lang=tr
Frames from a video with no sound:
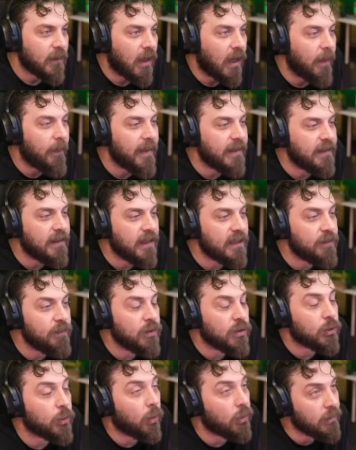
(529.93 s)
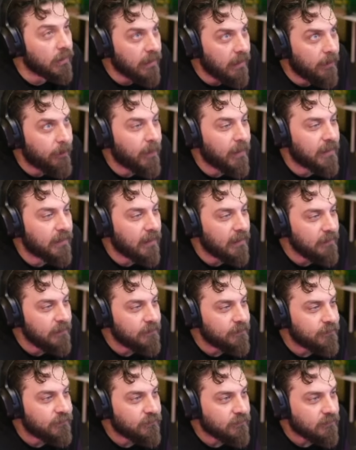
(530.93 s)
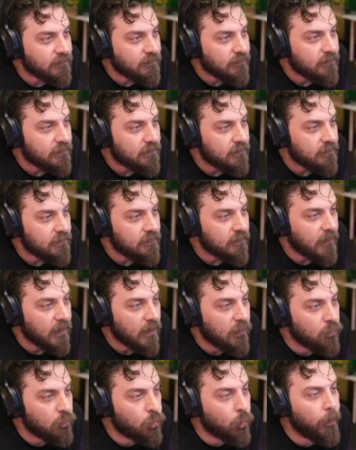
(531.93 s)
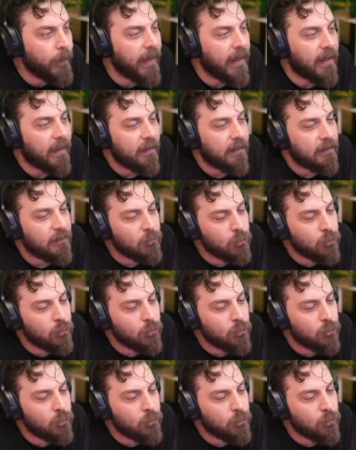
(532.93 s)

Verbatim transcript: Ahmet Gezmiş o da RP'den. Dube.